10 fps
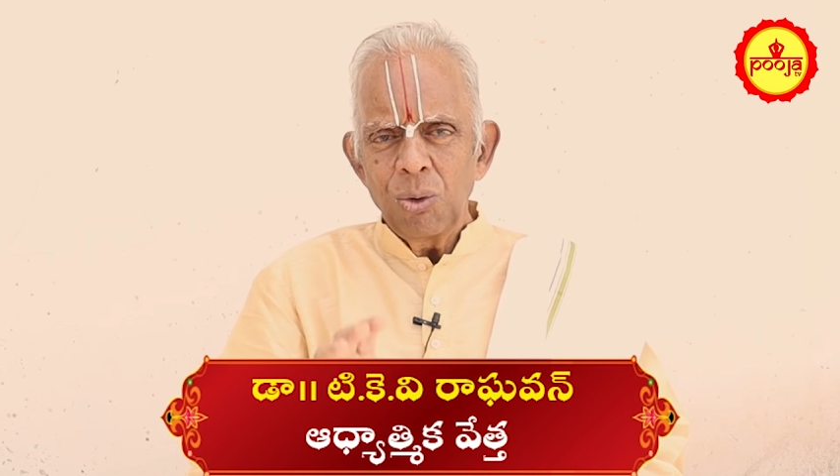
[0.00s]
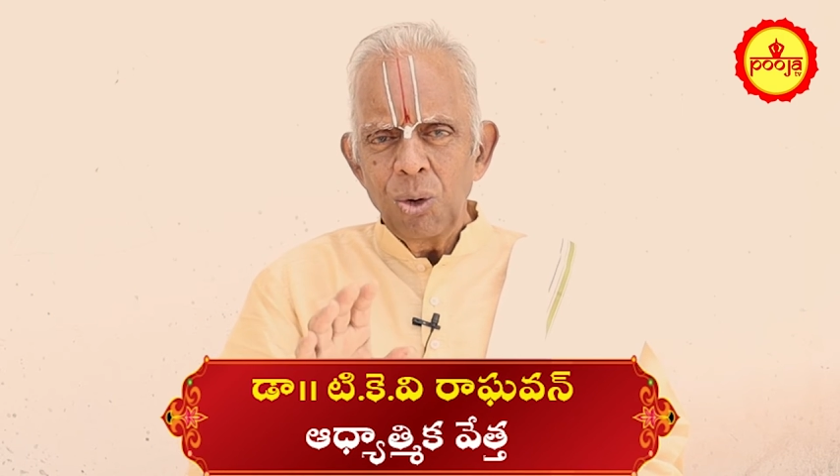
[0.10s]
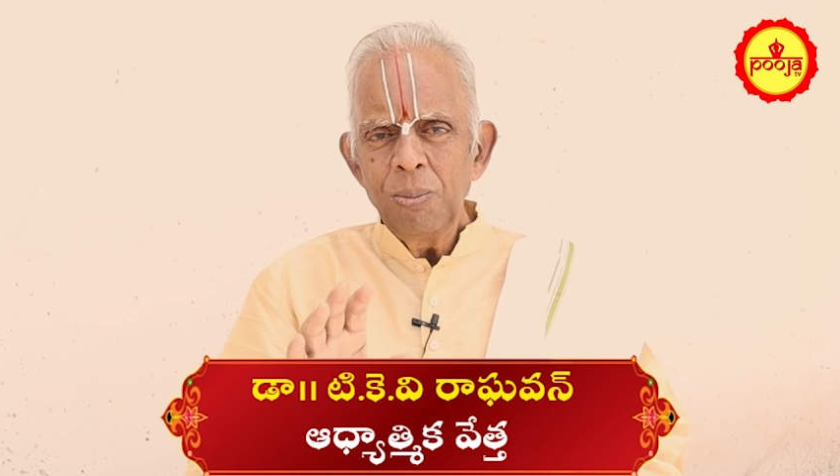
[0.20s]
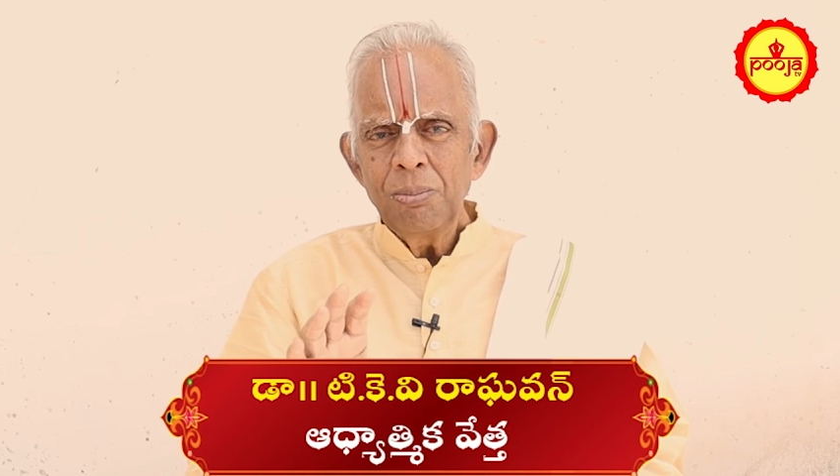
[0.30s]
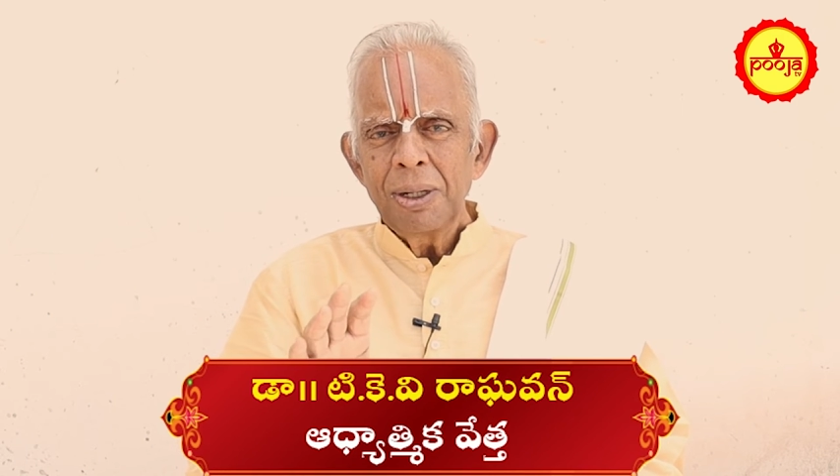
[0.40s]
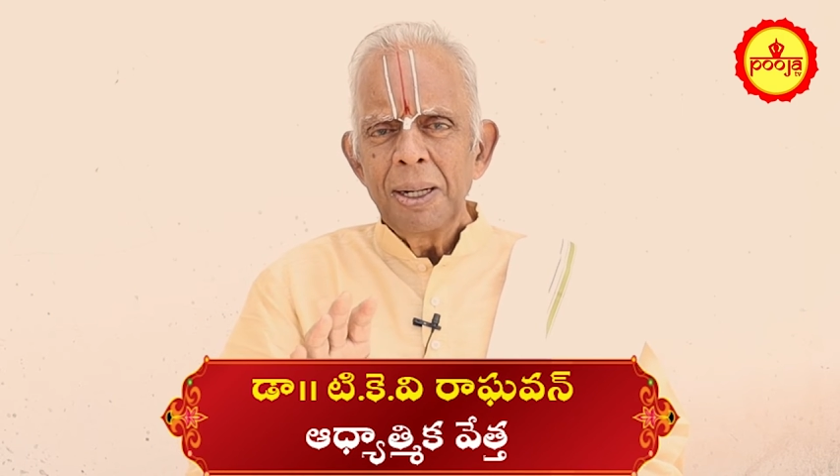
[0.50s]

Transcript: ఓం